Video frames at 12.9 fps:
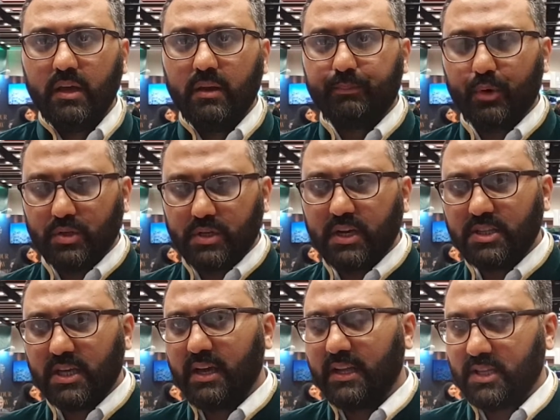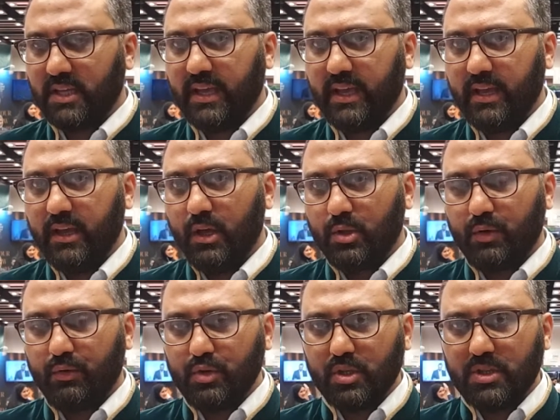प्रोजेक्ट तक आते हैं
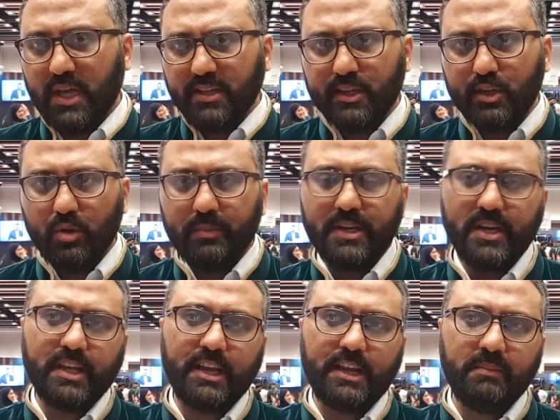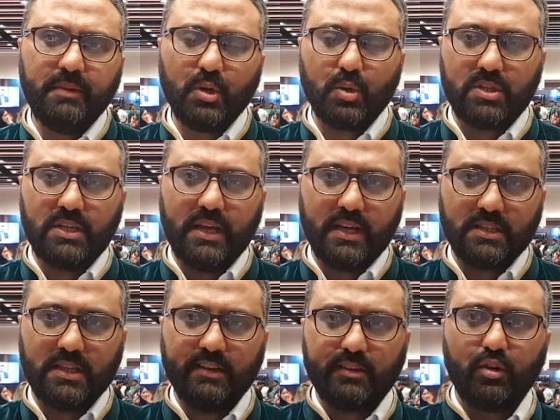तो वो जो 10 किलोमीटर की लिमिट होती है कि
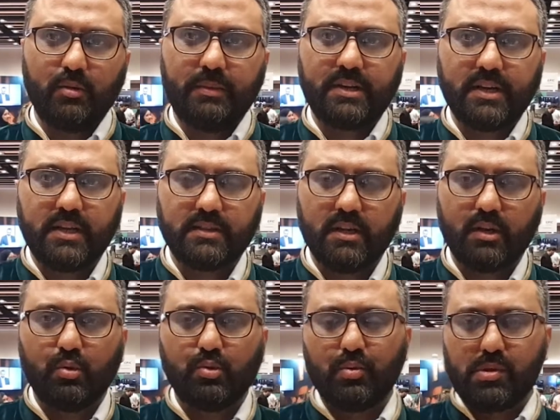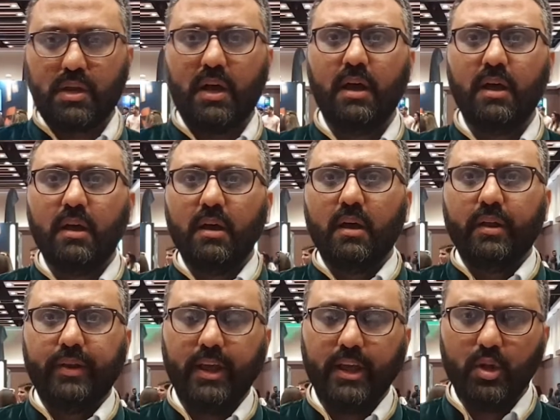10 किलोमीटर के अंदर कोई दूसरा
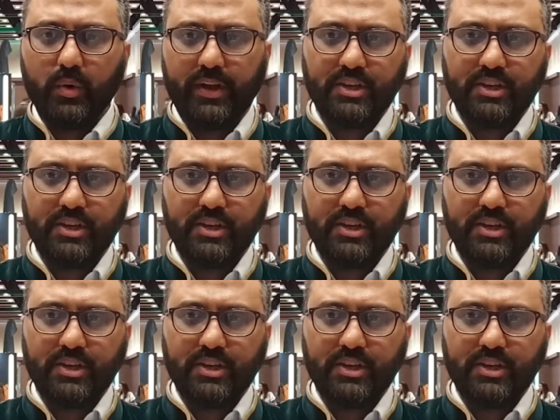नहीं होना